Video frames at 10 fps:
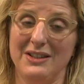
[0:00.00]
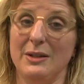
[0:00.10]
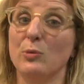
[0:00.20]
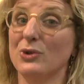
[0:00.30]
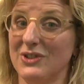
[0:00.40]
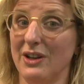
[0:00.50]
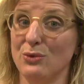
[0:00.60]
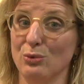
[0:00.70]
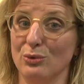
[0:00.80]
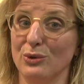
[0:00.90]
des
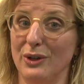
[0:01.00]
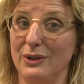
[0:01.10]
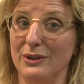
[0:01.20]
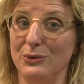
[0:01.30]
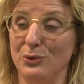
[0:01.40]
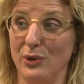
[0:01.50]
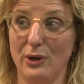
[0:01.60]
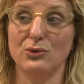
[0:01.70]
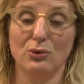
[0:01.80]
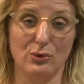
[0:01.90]
démonstrations de
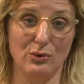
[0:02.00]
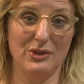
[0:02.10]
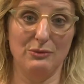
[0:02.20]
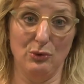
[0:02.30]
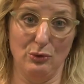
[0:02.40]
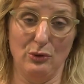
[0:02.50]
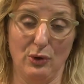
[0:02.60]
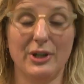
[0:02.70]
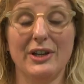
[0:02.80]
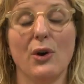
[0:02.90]
danse, donc de,
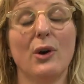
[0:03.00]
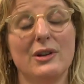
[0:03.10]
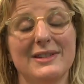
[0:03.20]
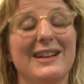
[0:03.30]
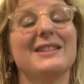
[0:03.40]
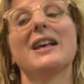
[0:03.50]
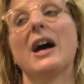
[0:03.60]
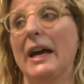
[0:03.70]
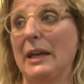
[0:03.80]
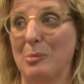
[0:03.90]
and roll,
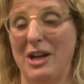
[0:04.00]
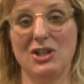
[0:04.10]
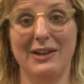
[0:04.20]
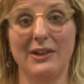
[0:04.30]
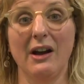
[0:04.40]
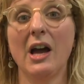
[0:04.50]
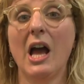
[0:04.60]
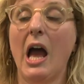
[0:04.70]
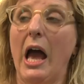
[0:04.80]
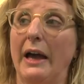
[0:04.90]
salsa et bachata,
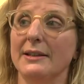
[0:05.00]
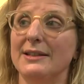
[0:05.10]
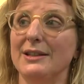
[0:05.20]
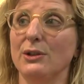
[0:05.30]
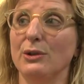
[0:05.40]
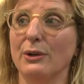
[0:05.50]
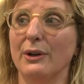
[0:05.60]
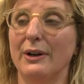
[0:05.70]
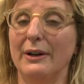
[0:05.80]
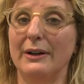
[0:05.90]
ainsi que
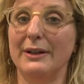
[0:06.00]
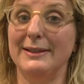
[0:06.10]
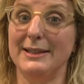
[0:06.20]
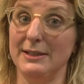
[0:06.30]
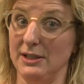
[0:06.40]
des